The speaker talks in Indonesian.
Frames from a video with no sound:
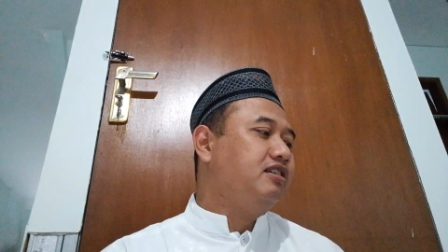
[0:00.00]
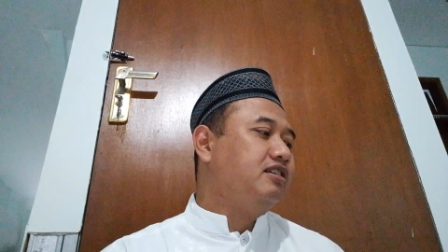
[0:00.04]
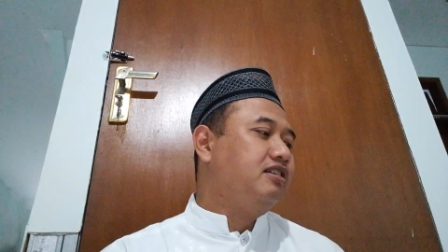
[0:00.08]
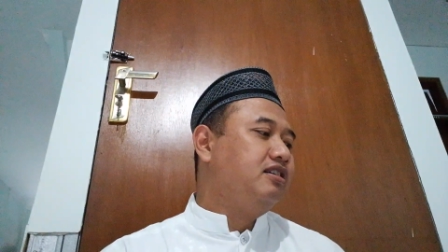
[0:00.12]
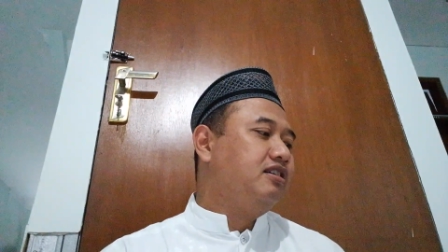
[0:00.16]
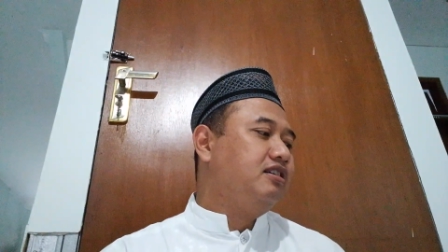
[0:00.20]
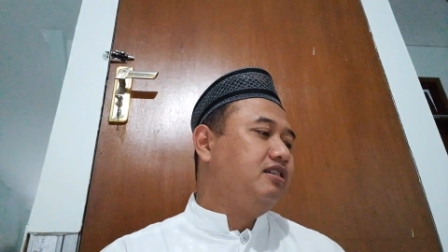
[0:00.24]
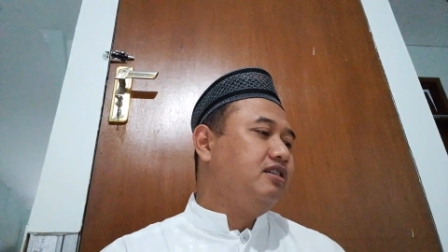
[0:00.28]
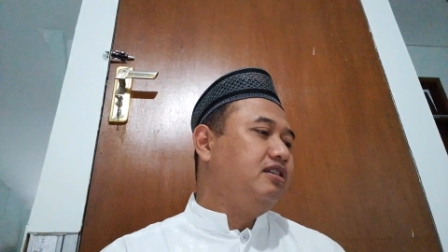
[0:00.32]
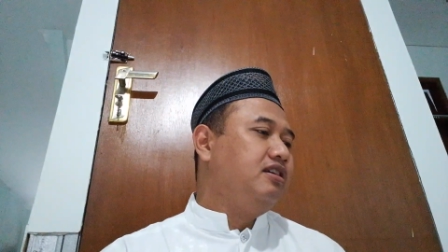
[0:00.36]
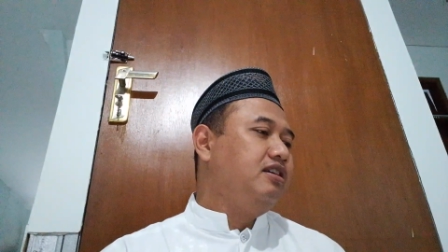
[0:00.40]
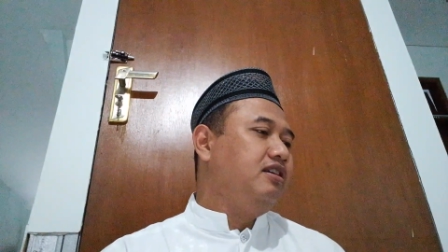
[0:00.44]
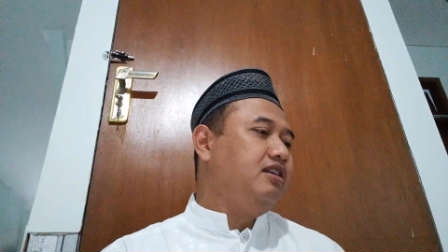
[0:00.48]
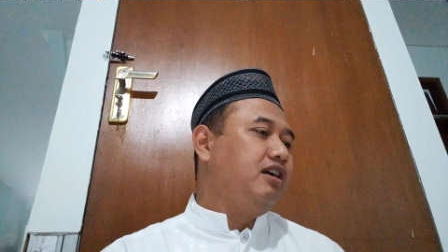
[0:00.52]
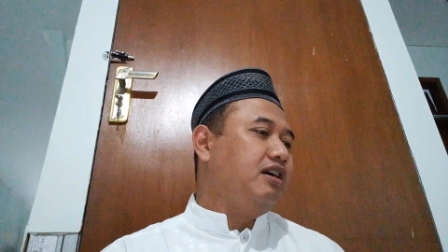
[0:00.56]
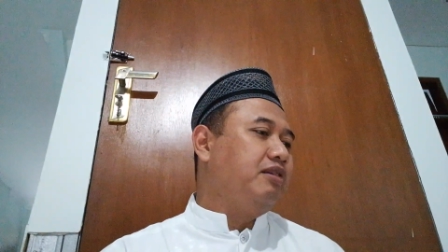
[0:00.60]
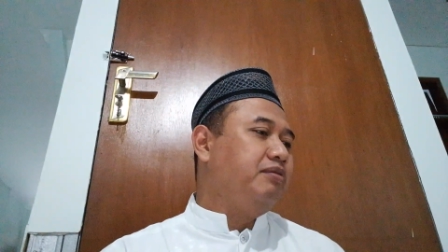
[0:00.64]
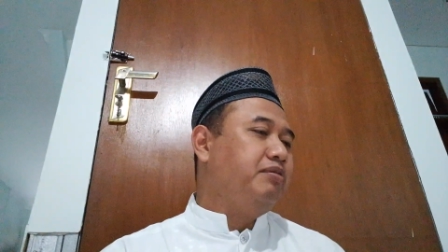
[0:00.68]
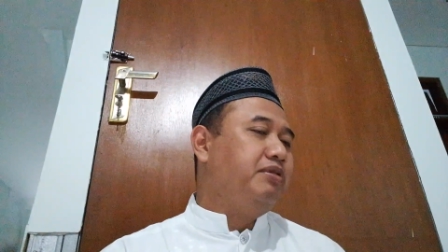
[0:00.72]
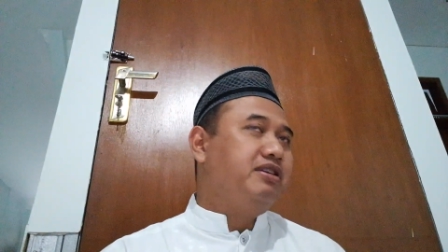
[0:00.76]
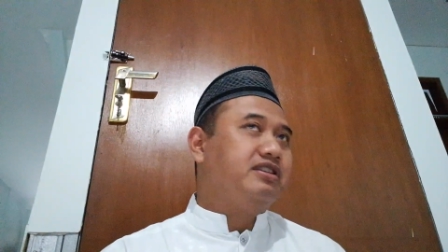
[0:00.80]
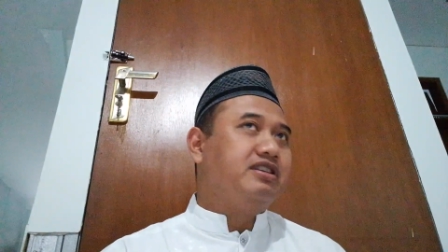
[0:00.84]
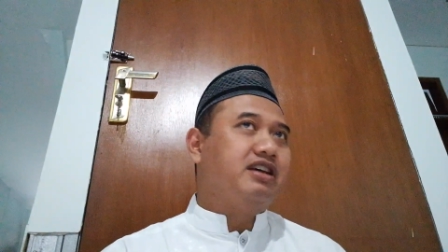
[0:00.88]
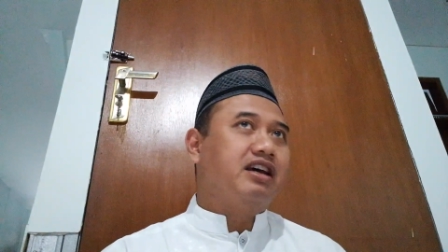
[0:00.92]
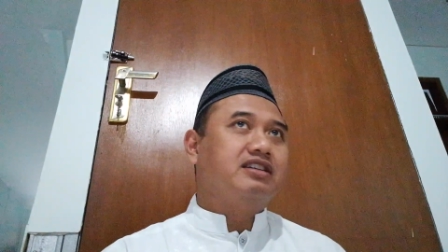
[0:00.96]
Yang
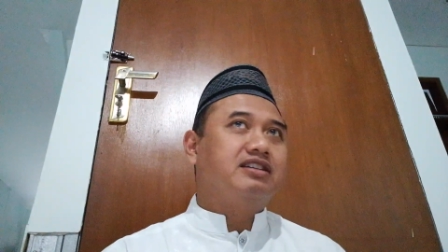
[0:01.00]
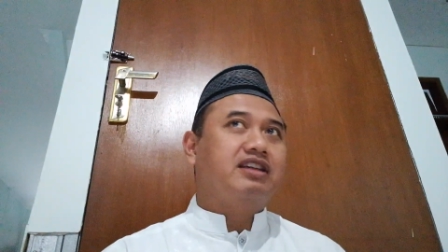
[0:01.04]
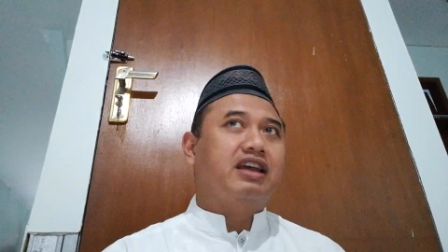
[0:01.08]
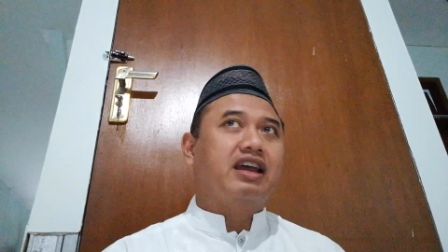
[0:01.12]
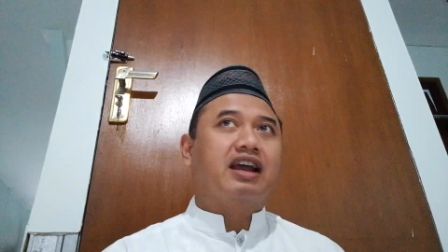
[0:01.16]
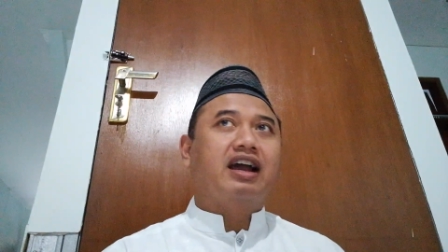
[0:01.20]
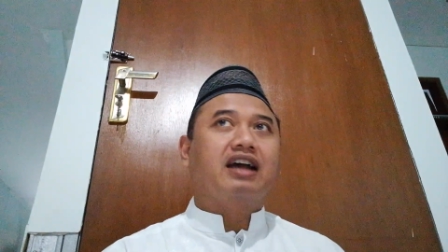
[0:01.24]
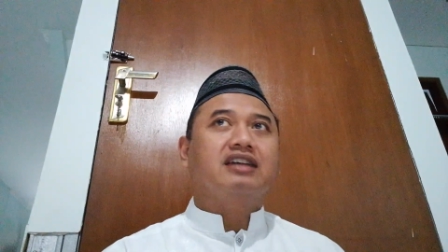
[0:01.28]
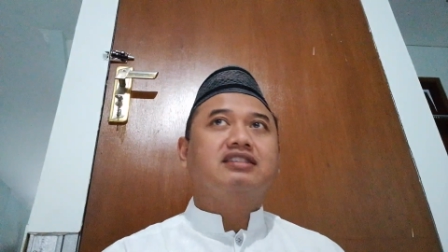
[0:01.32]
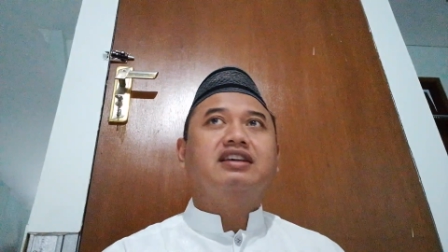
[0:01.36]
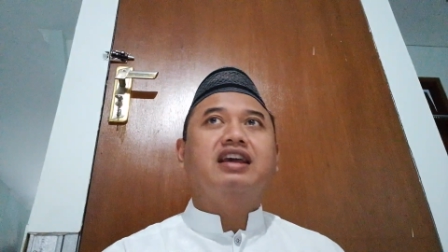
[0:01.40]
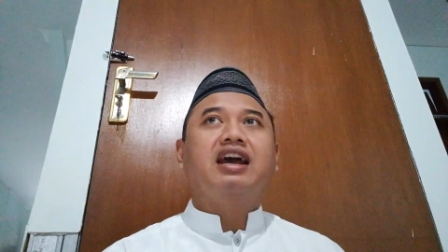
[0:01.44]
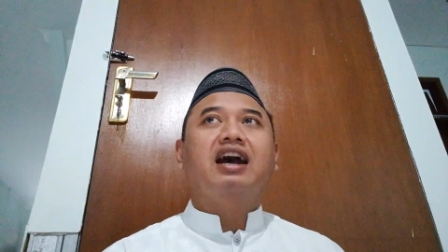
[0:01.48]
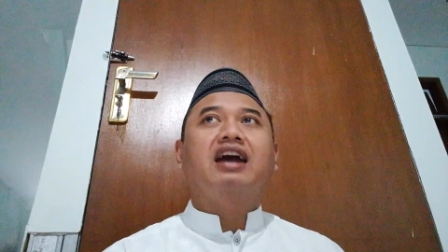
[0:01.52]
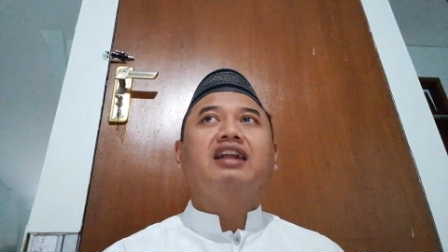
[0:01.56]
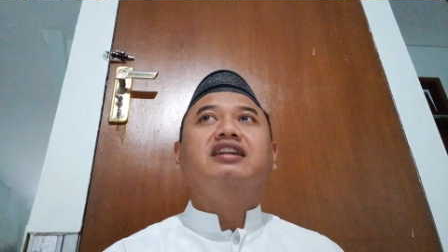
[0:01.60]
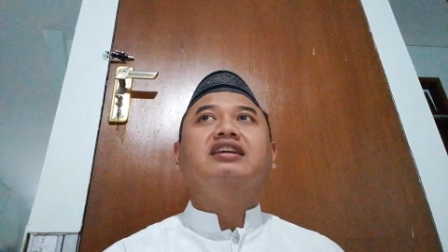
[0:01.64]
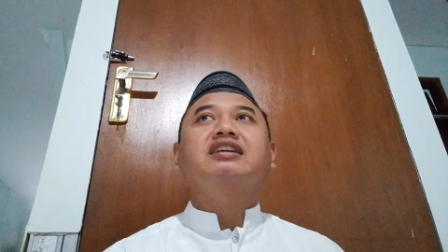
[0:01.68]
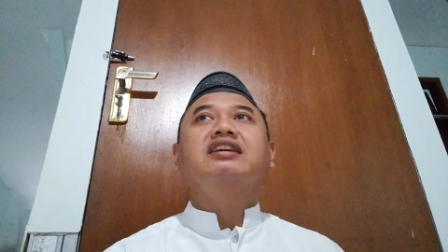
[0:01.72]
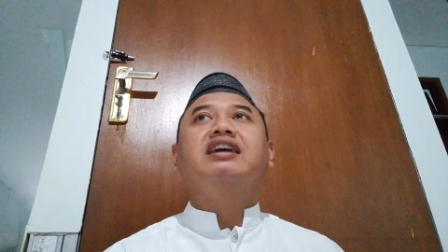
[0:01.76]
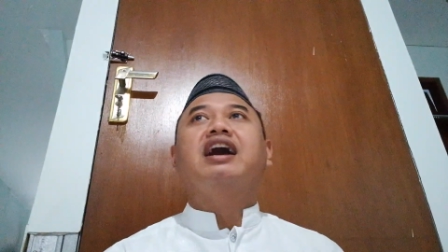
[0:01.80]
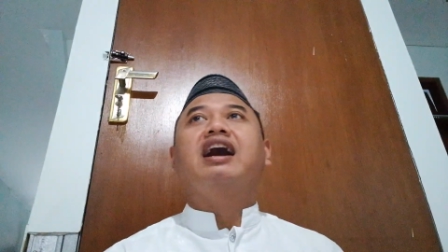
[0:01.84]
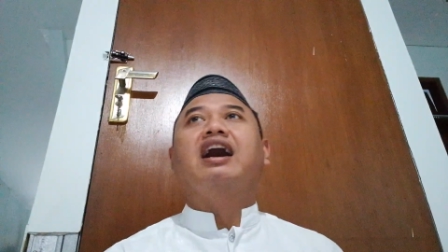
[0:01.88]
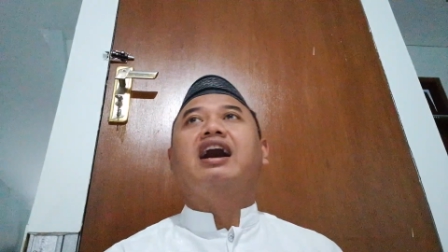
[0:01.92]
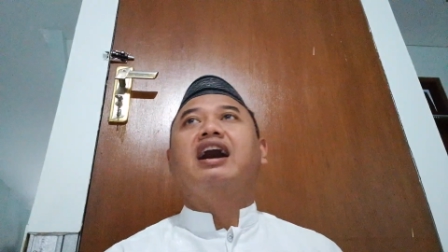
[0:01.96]
bisa saya kasih
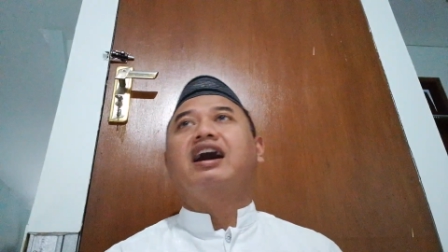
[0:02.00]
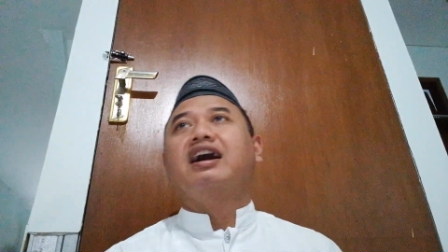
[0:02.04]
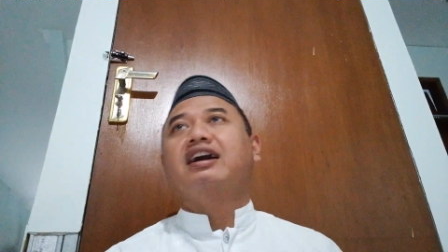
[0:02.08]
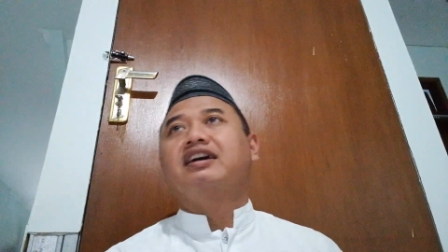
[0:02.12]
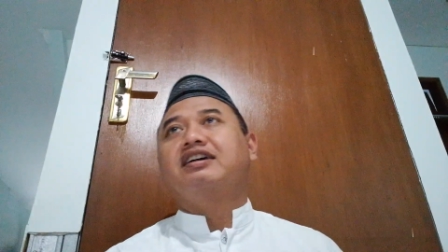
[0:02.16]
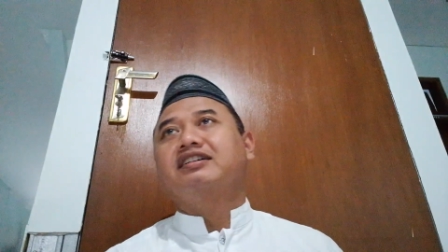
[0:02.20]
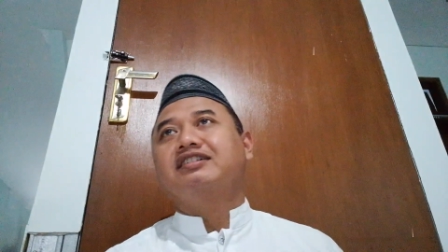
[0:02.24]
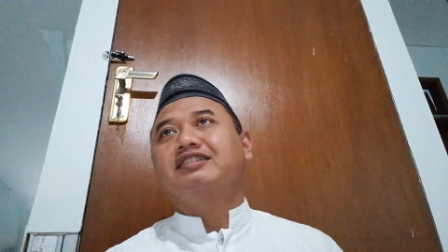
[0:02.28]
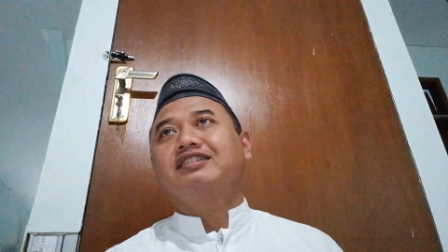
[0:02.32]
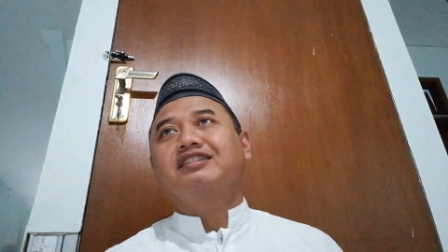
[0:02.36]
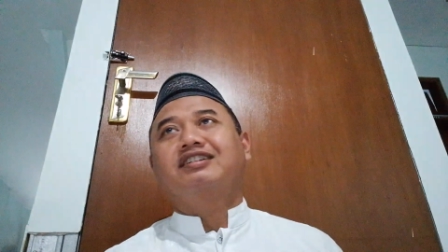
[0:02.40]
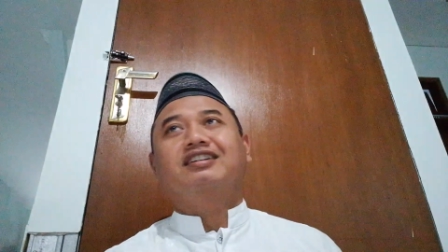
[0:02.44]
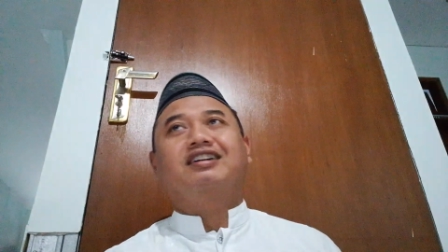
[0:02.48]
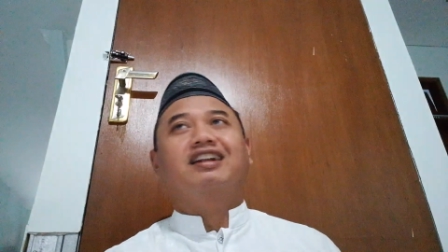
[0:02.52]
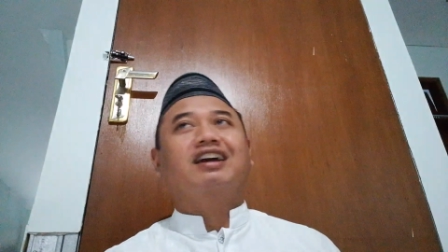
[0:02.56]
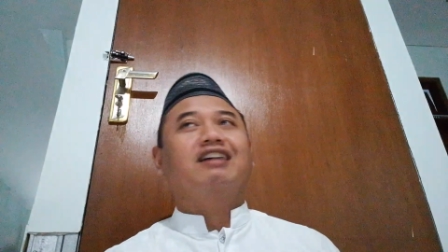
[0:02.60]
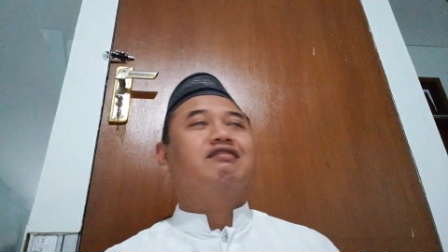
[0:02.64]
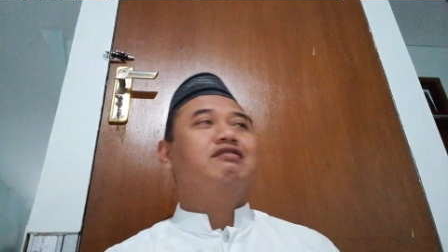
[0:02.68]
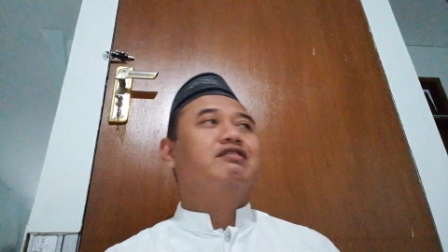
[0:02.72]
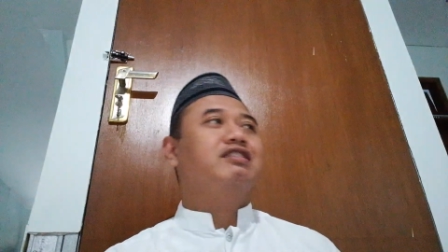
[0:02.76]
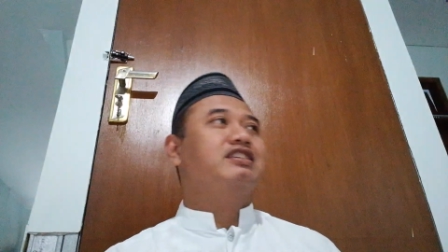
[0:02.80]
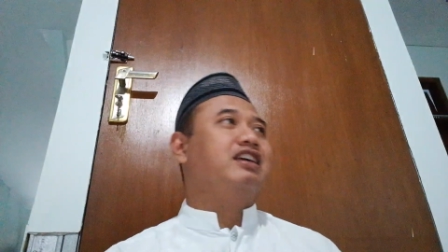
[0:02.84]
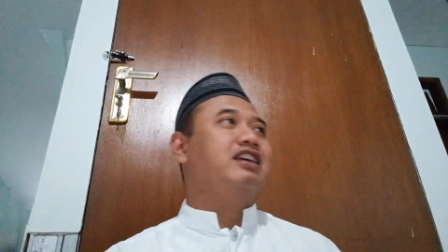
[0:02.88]
hadiah. Loh, lah usah.